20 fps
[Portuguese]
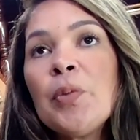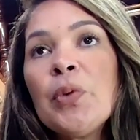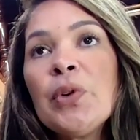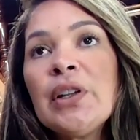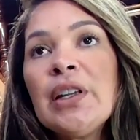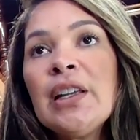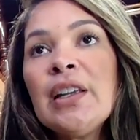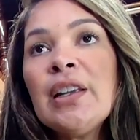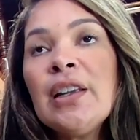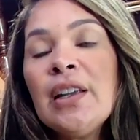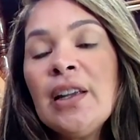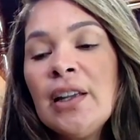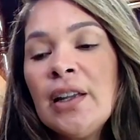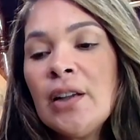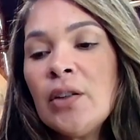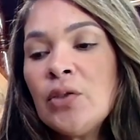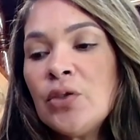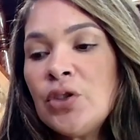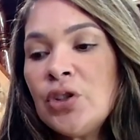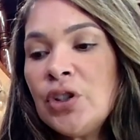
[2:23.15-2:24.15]
Porque
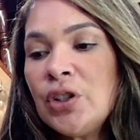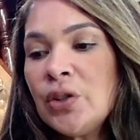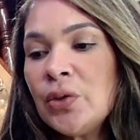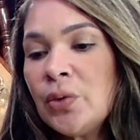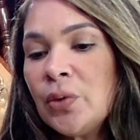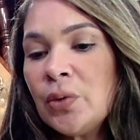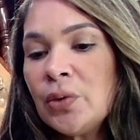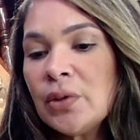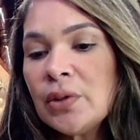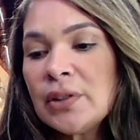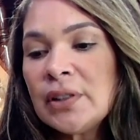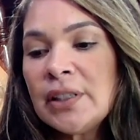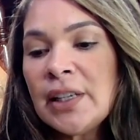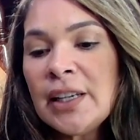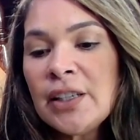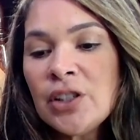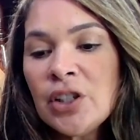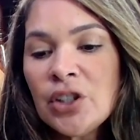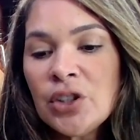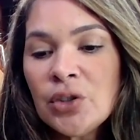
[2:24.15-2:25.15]
eu digo,
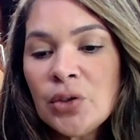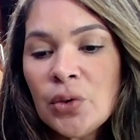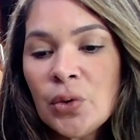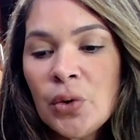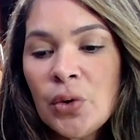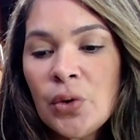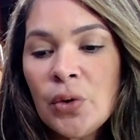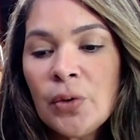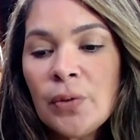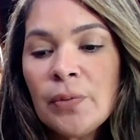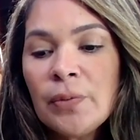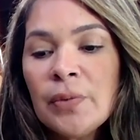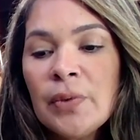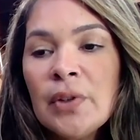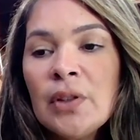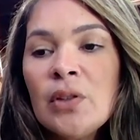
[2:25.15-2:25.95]
ser gestor